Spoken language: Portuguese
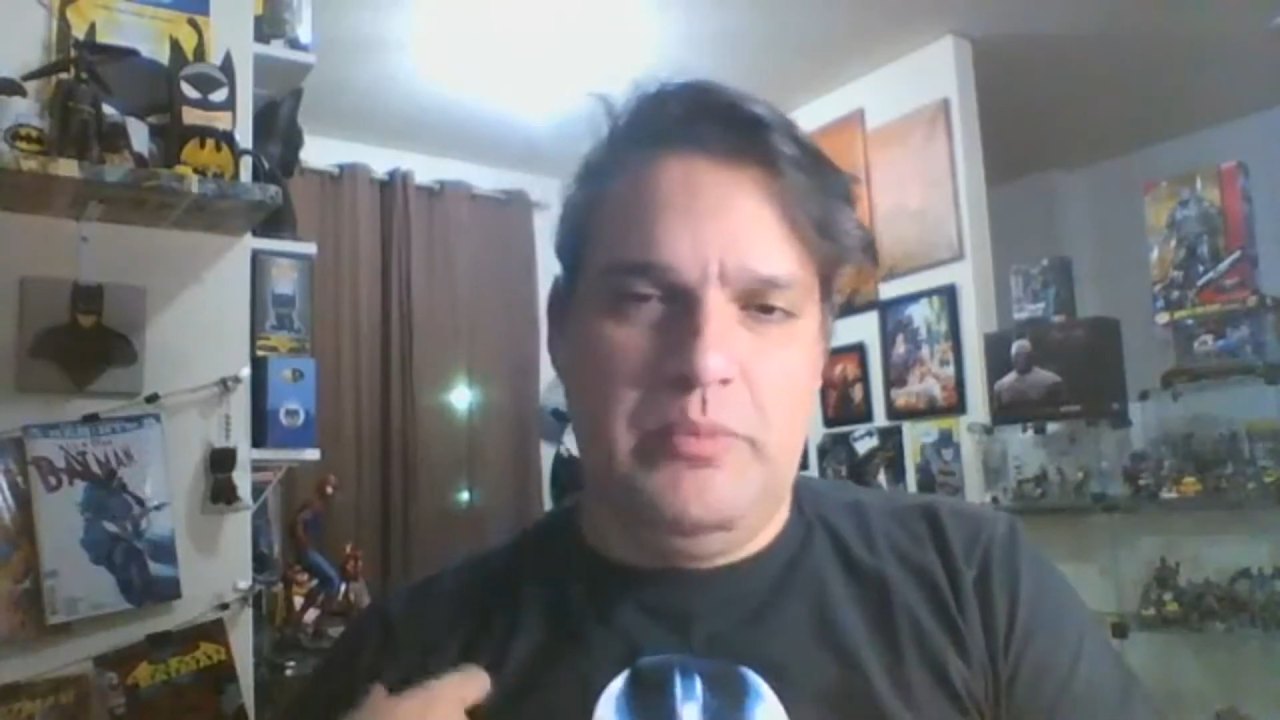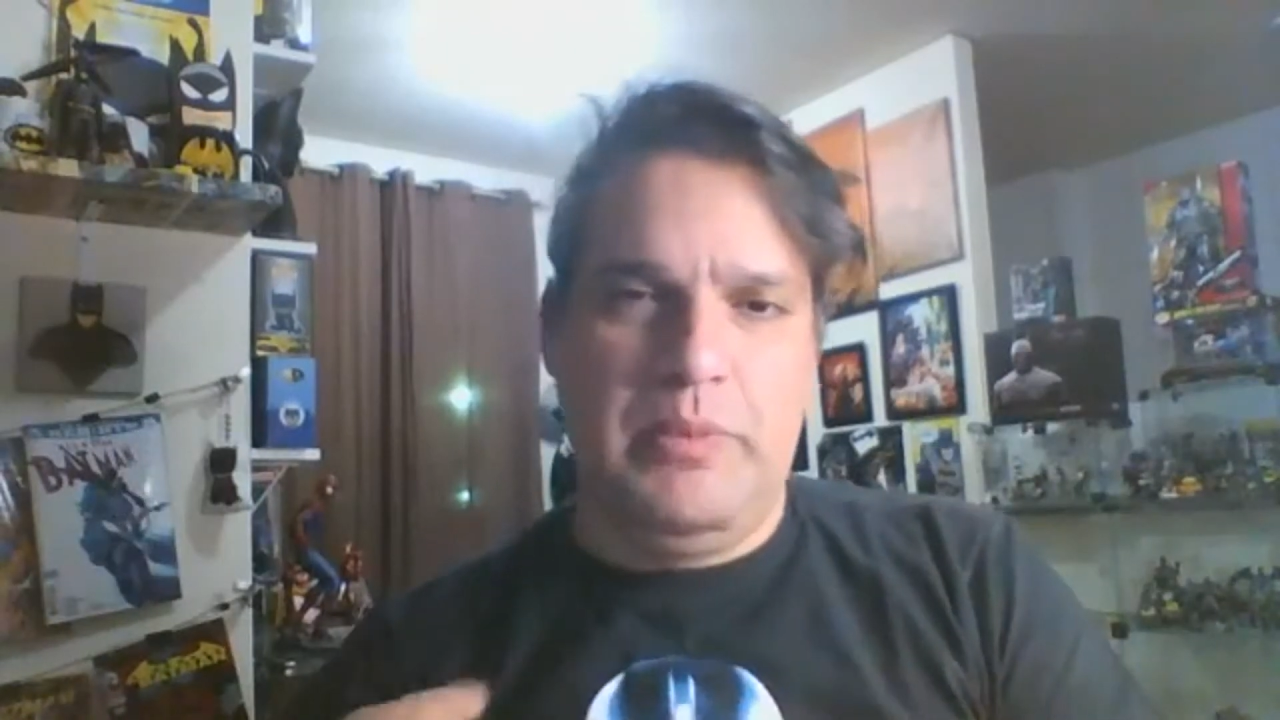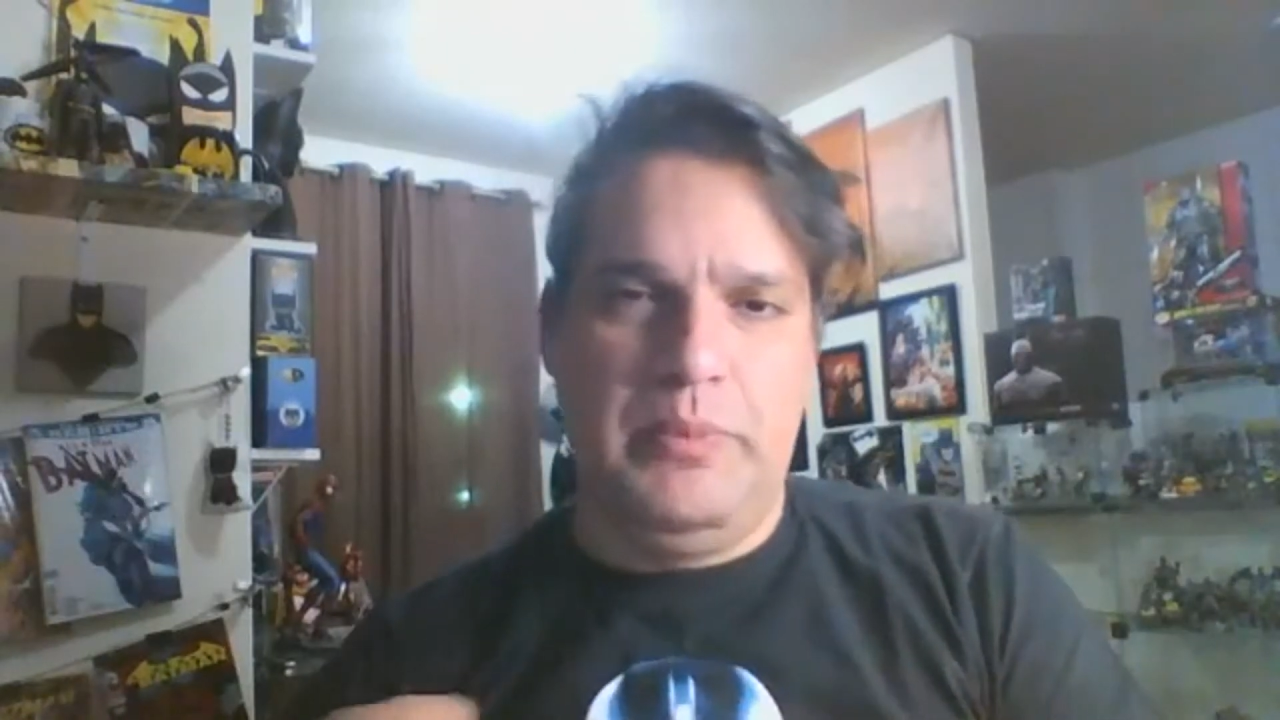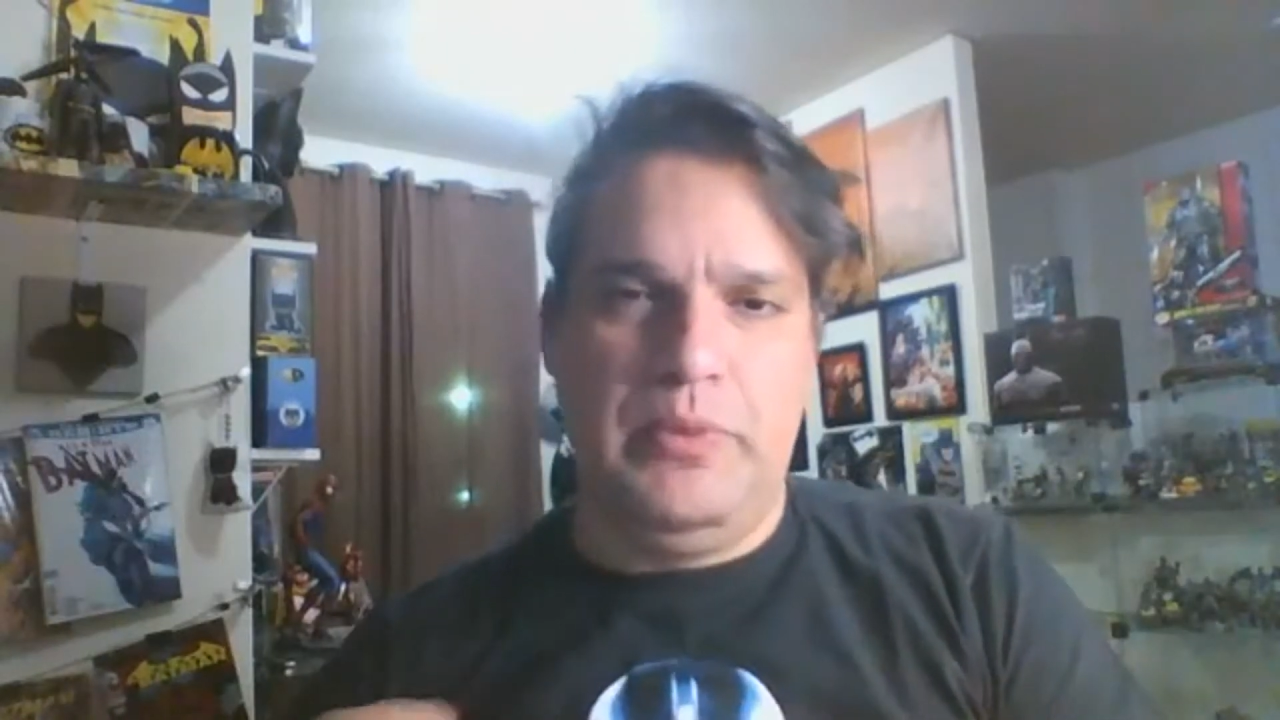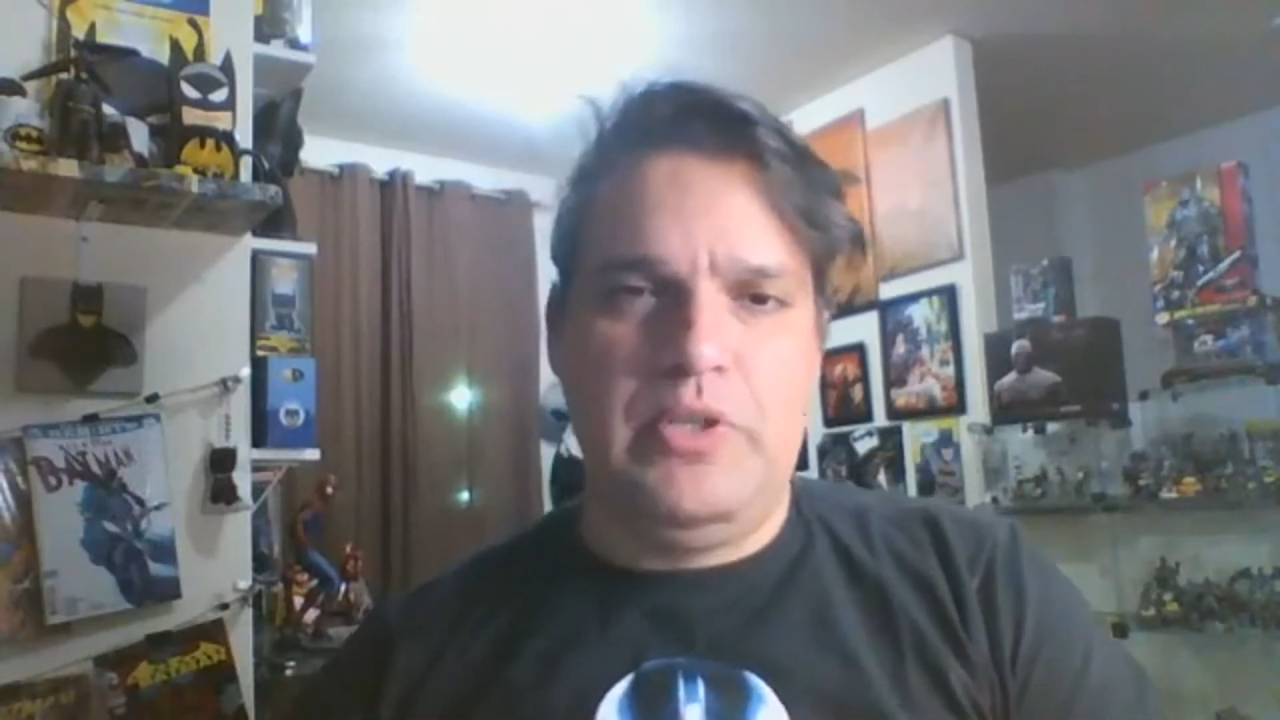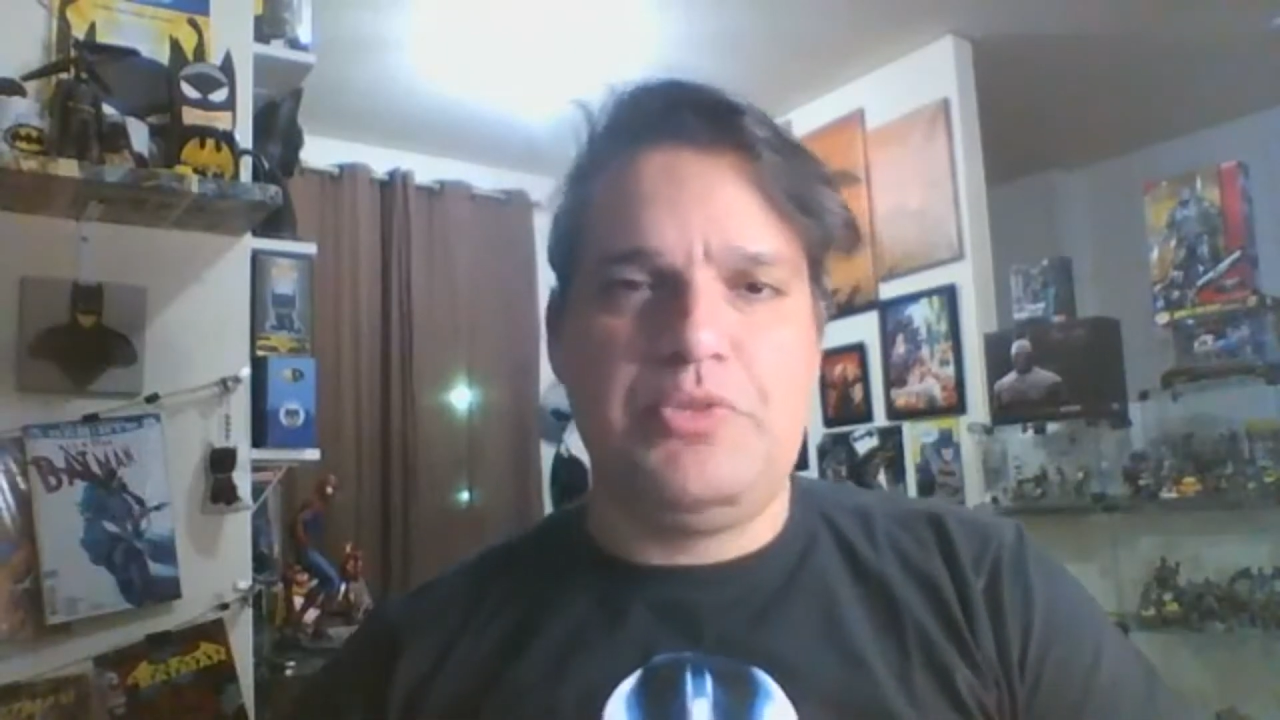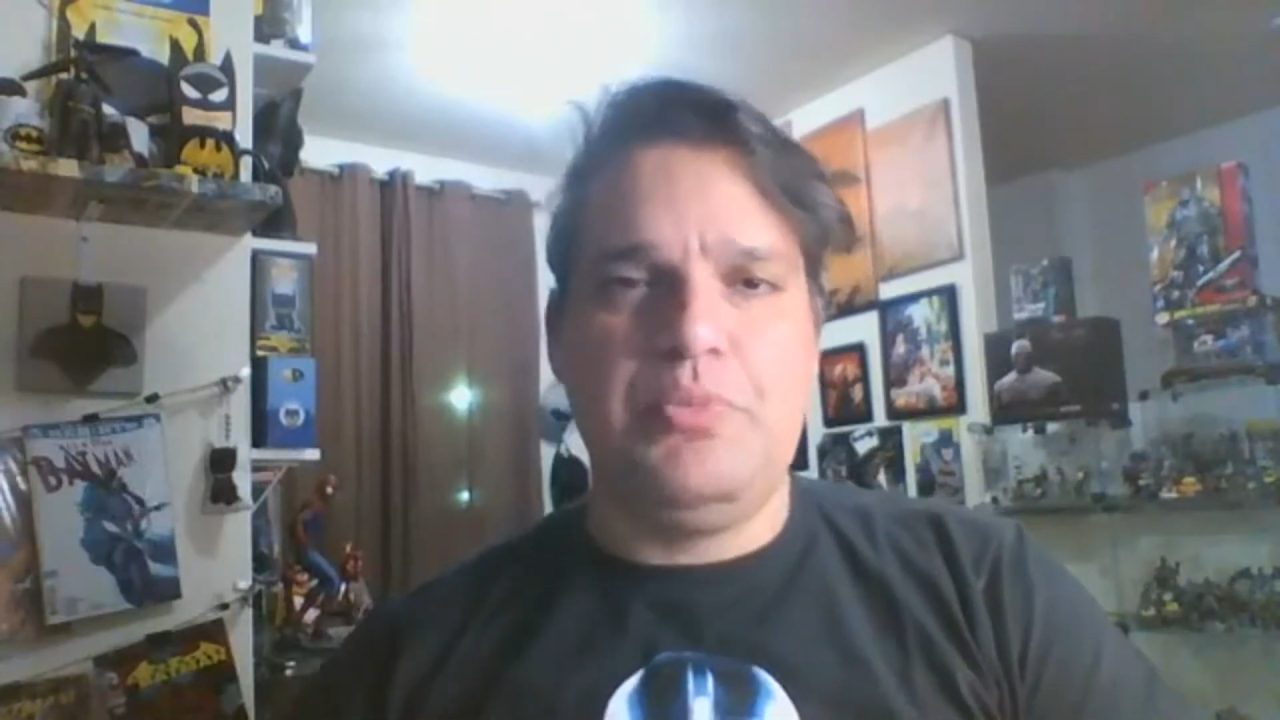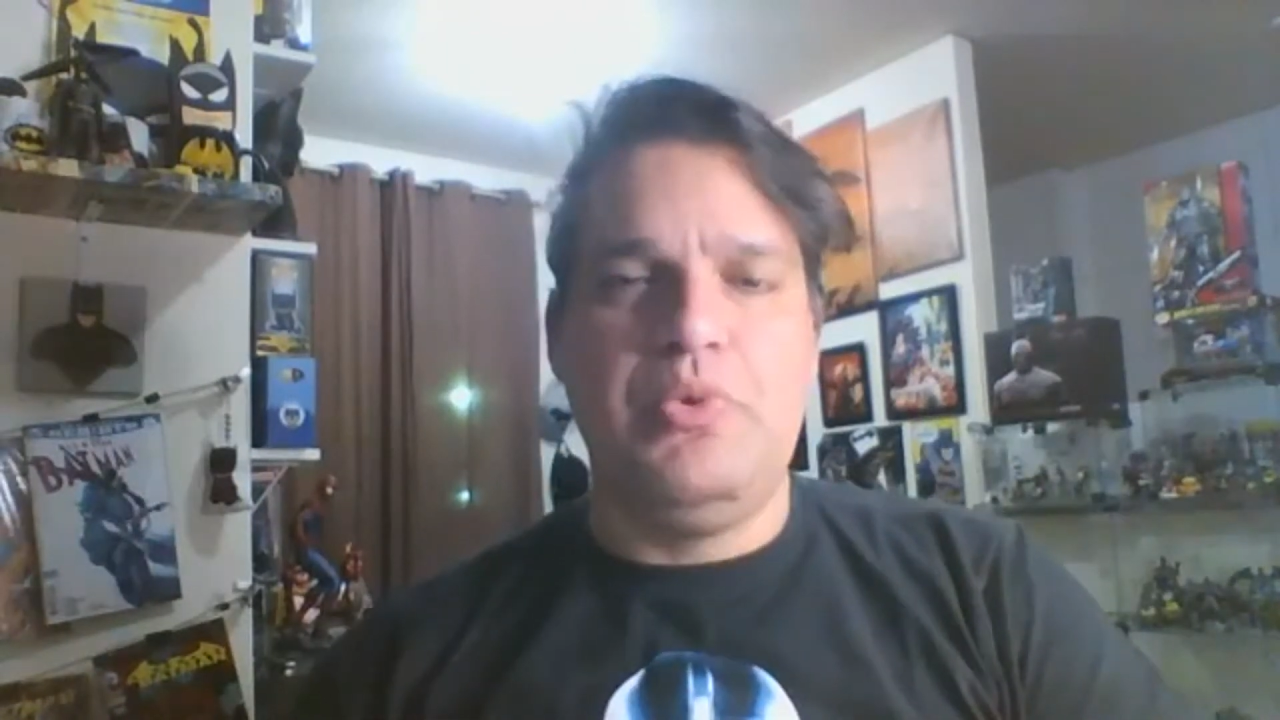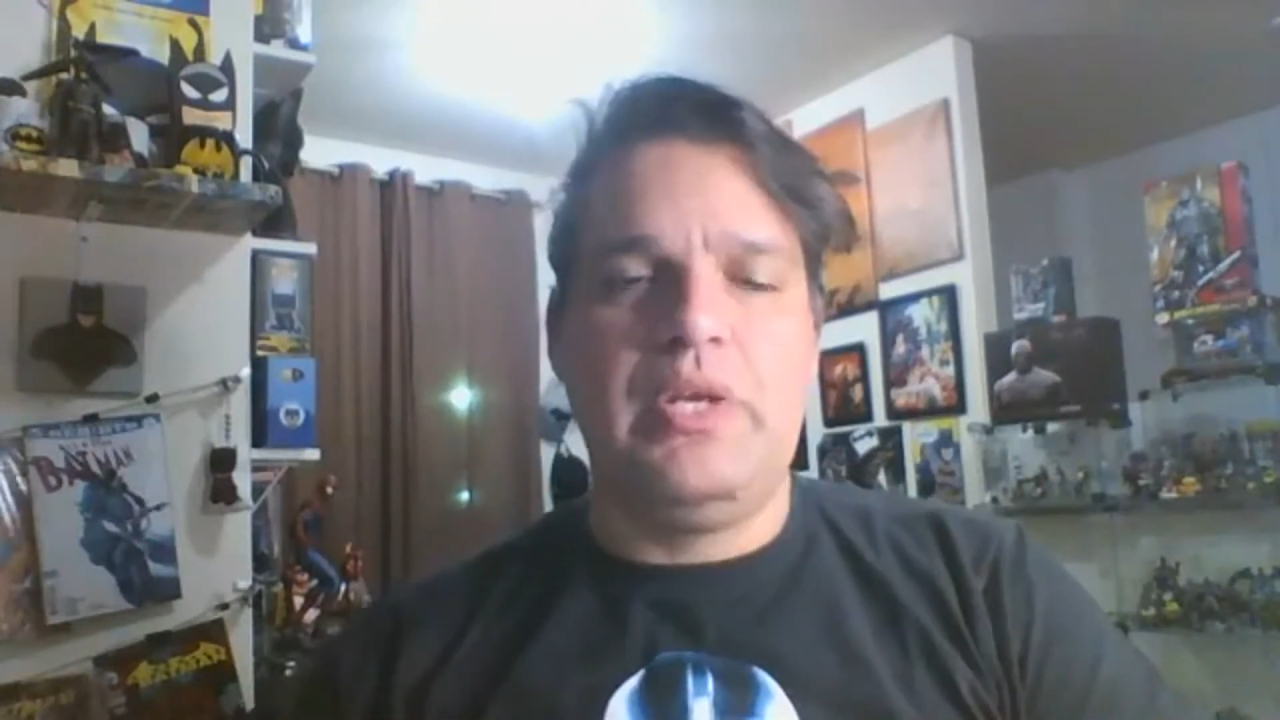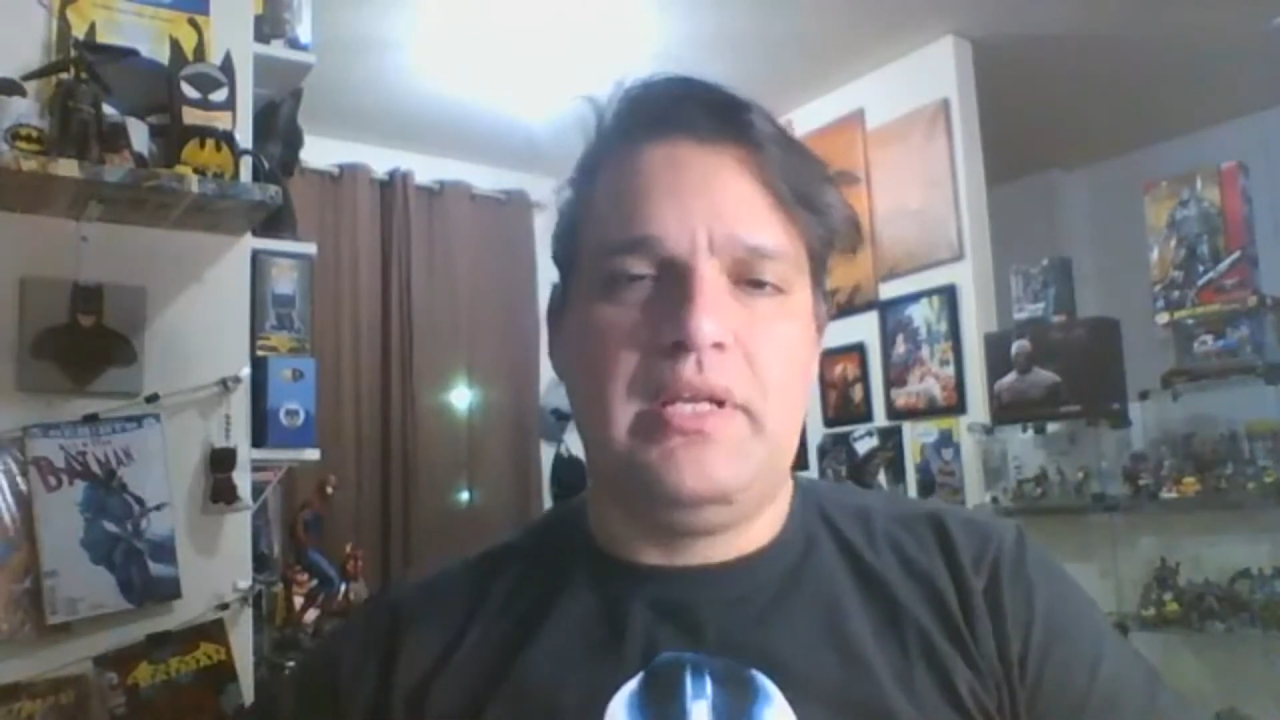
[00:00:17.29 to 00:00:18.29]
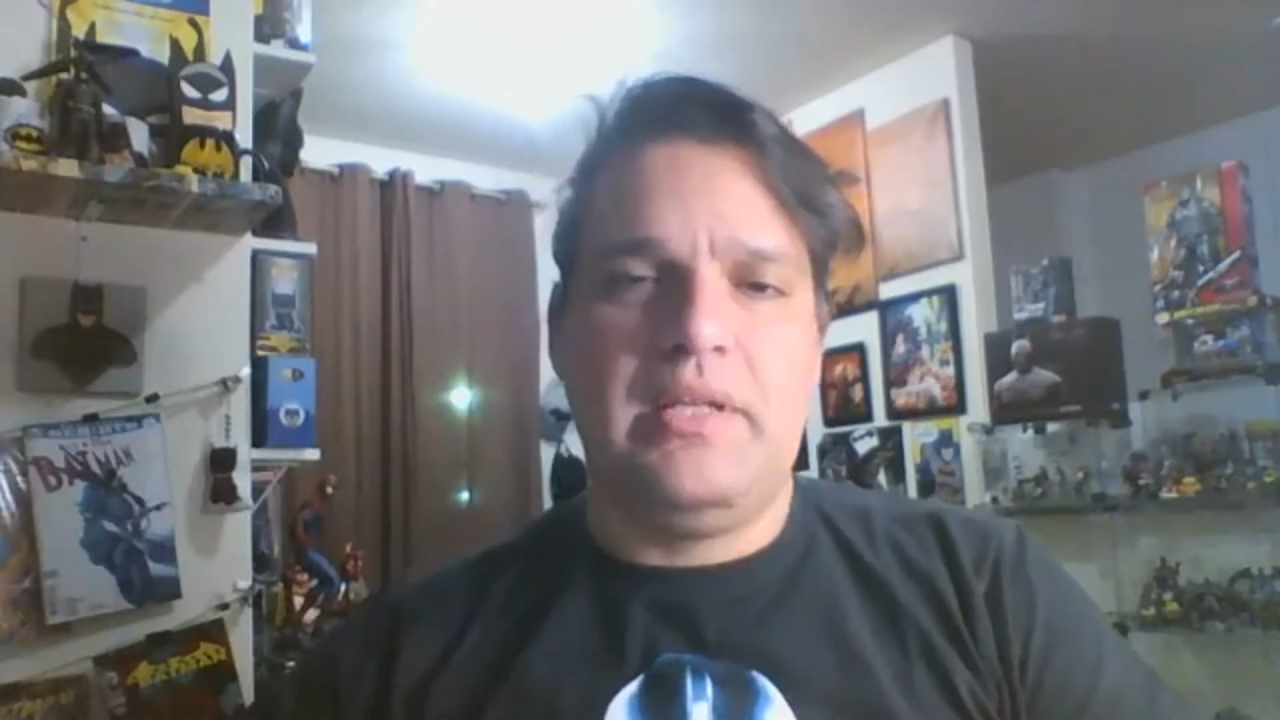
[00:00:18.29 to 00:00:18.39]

próprio notebook,